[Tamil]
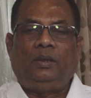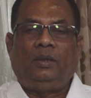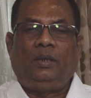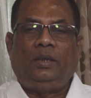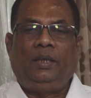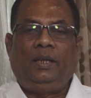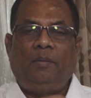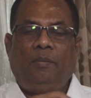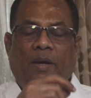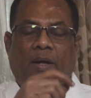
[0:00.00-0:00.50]

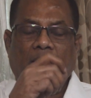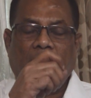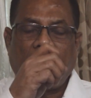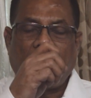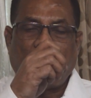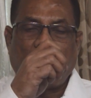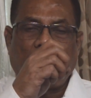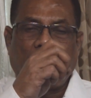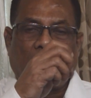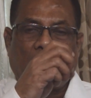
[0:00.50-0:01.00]
இந்த மாதிரி
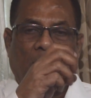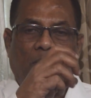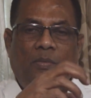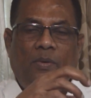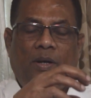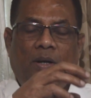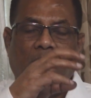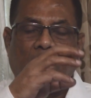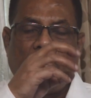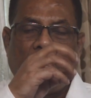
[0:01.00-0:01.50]
நம்ம
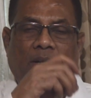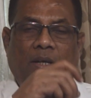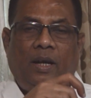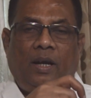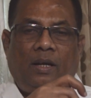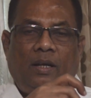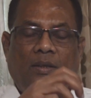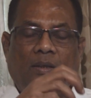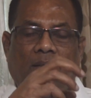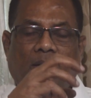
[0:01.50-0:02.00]
தமிழ்
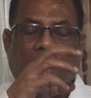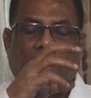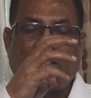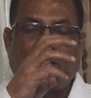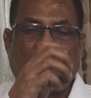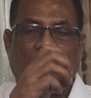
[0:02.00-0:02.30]
விஞ்ஞானத்தில்